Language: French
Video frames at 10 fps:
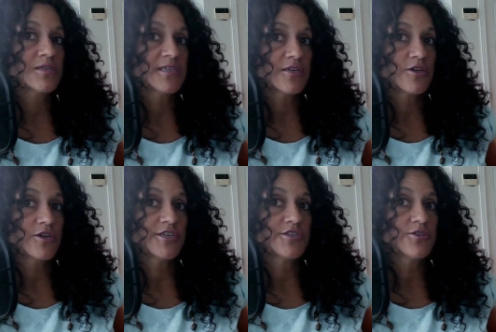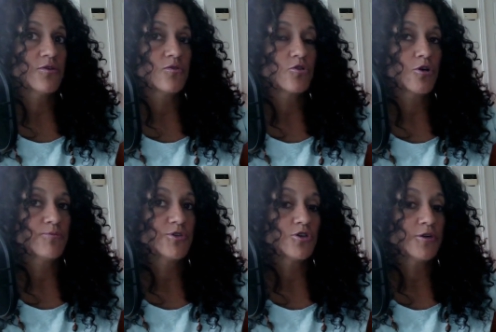cette connexion comme
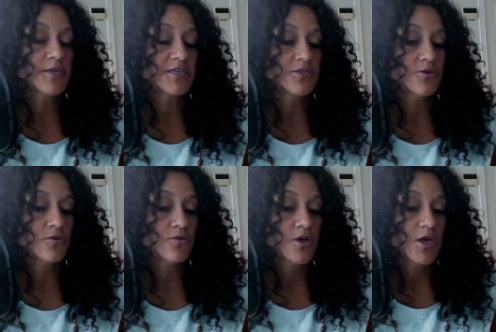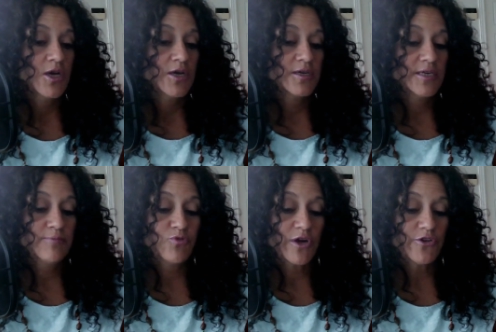une connexion qui
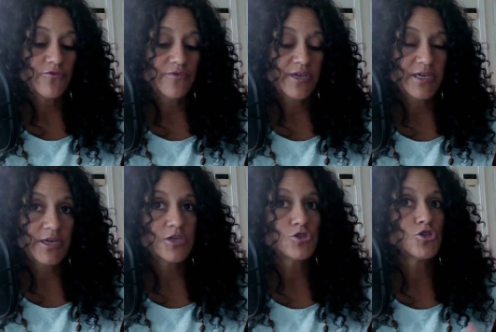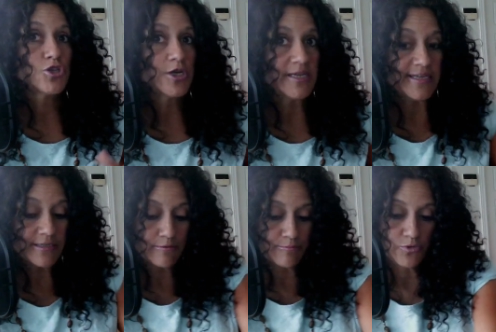pourrait devenir
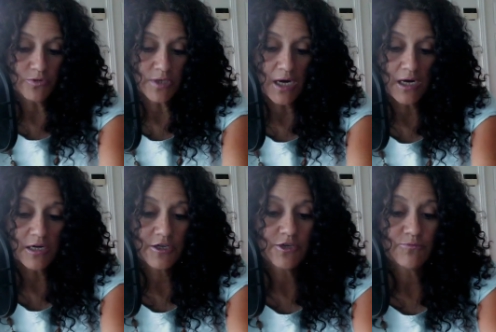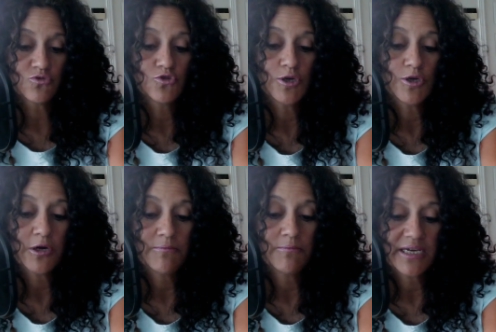solide plus tard, qui a beaucoup de
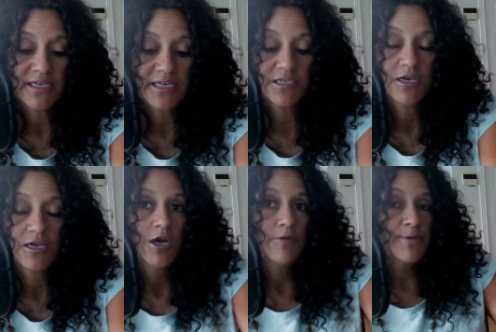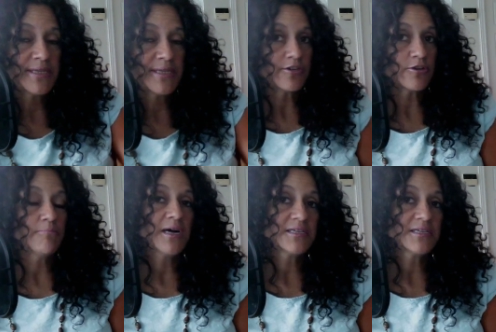promesses, peut-être
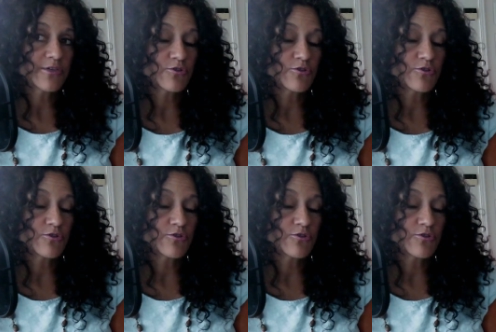bâtir une